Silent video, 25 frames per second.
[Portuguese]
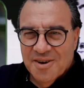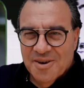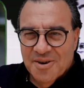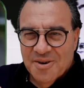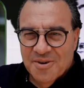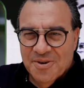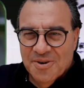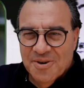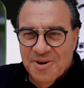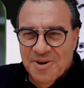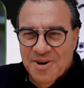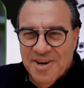
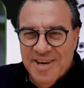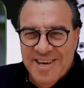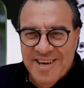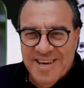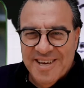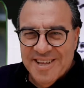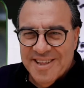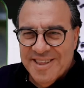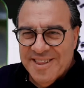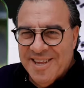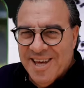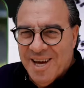Oi,
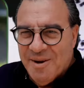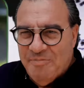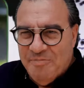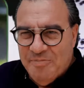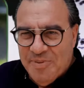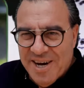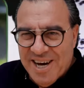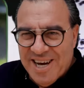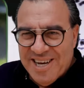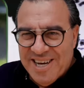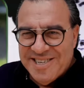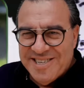na
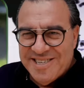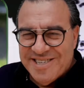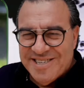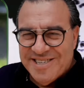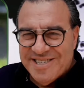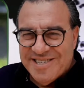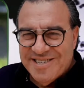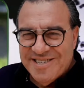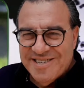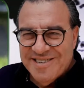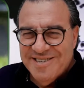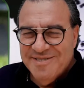
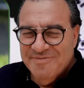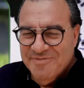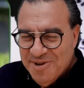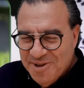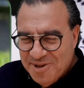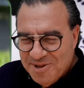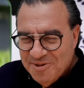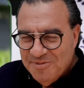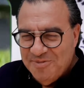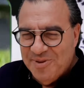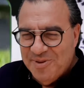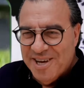paz?
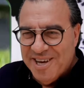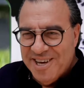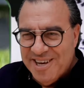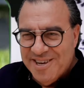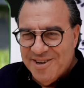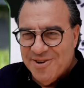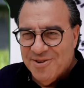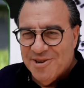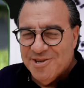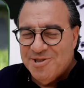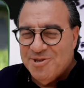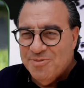Muito
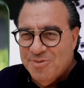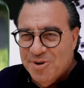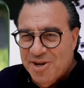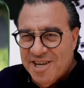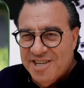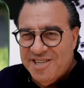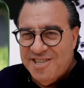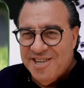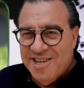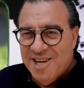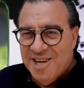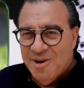bem, nosso
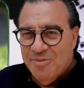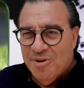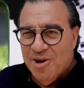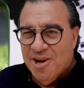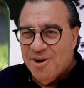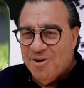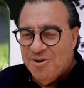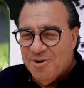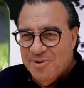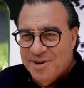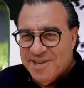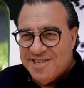Boletim da
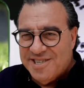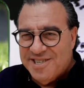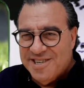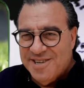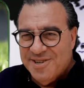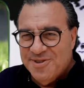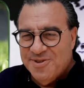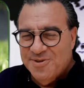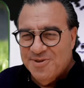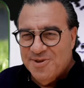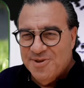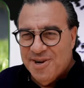Bola
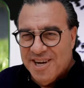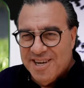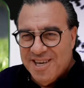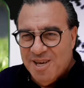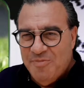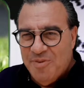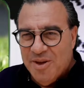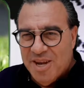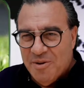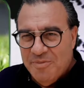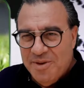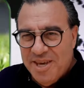começando aqui
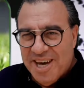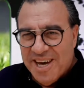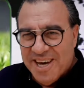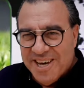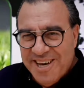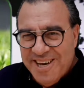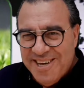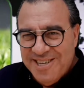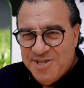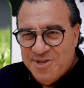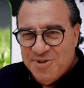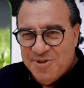pela minha
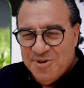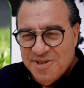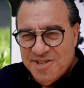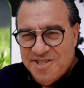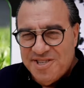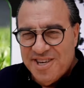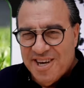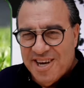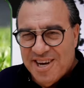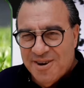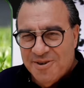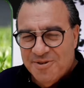rede
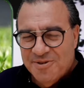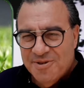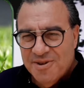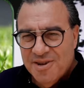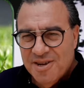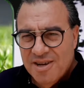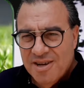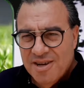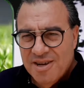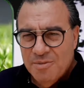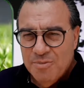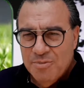social.
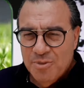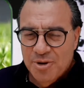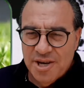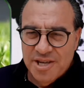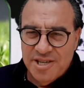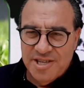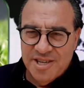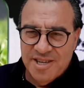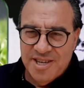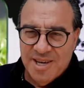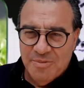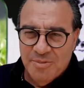
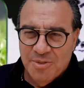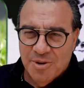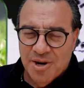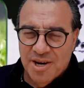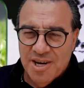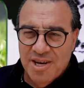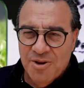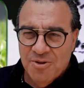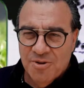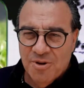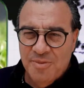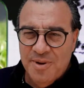Boletim da
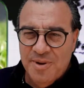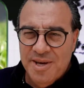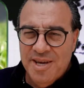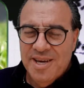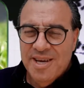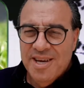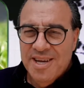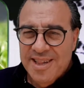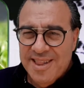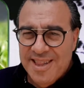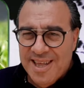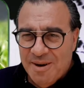Bola em nome
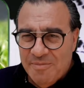da